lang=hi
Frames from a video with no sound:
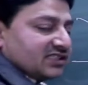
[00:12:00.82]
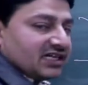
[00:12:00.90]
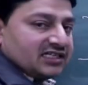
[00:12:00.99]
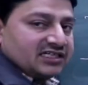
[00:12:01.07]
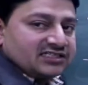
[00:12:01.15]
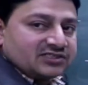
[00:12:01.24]
के
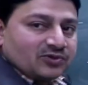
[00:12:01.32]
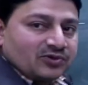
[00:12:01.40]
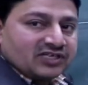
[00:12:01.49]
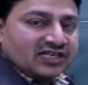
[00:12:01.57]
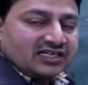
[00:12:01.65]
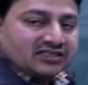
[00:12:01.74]
लिए स्टोर
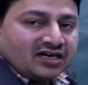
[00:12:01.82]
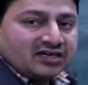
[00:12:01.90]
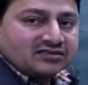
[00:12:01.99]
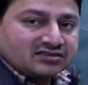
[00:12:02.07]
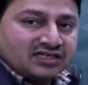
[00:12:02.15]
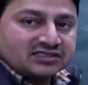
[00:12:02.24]
किया था
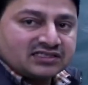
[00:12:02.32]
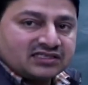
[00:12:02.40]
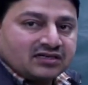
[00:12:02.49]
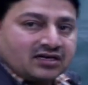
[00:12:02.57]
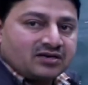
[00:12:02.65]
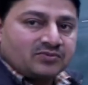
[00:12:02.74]
ताकि
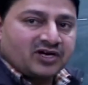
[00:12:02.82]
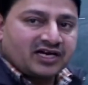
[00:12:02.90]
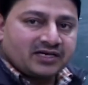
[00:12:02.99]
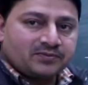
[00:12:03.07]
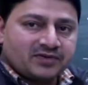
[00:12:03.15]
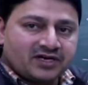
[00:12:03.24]
काम
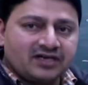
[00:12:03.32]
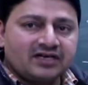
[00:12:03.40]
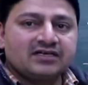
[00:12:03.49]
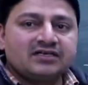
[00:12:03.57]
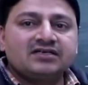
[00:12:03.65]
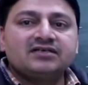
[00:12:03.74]
आने पर
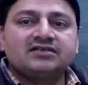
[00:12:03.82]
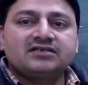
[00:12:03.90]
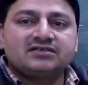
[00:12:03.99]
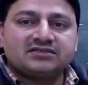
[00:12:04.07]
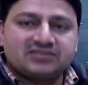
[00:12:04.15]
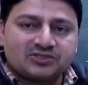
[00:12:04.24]

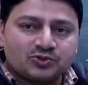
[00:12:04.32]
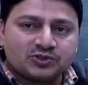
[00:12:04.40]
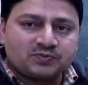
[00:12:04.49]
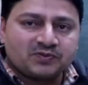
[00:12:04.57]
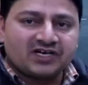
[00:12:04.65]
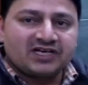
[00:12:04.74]

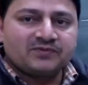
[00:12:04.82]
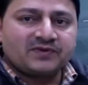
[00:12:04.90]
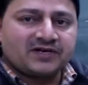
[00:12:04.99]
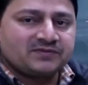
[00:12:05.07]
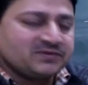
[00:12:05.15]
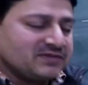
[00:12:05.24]
ज़रूरत पड़ने
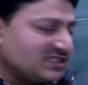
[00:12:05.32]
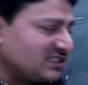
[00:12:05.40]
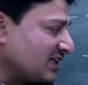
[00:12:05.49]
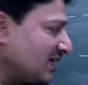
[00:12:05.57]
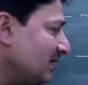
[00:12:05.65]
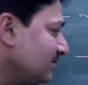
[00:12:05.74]
पर हमें मिल
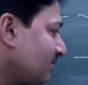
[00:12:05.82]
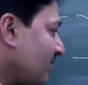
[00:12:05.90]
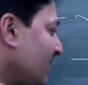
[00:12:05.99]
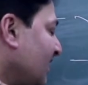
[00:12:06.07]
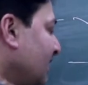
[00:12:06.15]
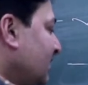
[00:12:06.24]
सके
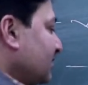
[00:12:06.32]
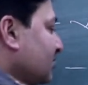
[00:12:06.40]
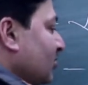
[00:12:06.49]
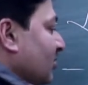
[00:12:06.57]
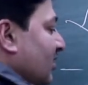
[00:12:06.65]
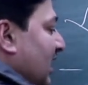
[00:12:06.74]

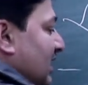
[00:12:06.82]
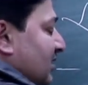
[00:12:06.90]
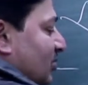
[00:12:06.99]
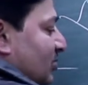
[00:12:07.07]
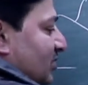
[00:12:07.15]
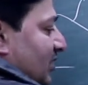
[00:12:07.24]
तो
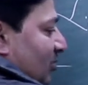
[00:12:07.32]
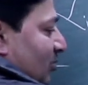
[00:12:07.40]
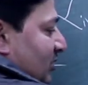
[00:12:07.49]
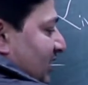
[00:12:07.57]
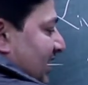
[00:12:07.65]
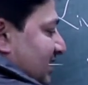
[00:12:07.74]
ग्लाइकोजन
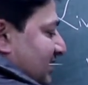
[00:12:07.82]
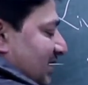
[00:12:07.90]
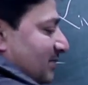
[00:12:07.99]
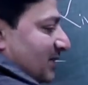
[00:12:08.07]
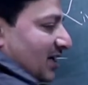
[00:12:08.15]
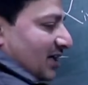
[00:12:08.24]
को ये
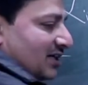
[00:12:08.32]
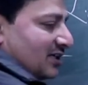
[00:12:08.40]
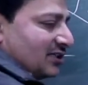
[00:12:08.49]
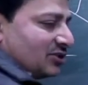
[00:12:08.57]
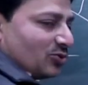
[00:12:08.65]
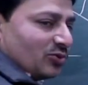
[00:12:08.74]
एंजाइम क्या
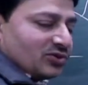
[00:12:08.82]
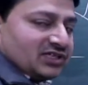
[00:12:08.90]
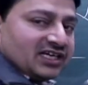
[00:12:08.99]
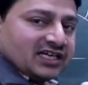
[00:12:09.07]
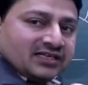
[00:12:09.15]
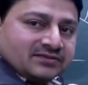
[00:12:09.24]
करेंगे तोड़
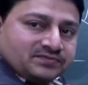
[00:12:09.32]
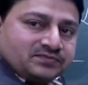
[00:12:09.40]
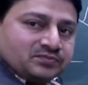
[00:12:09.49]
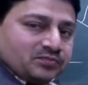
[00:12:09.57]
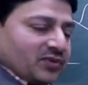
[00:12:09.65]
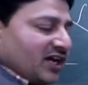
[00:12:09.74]
देंगे
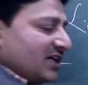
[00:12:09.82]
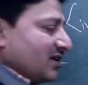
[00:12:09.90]
ब्रेक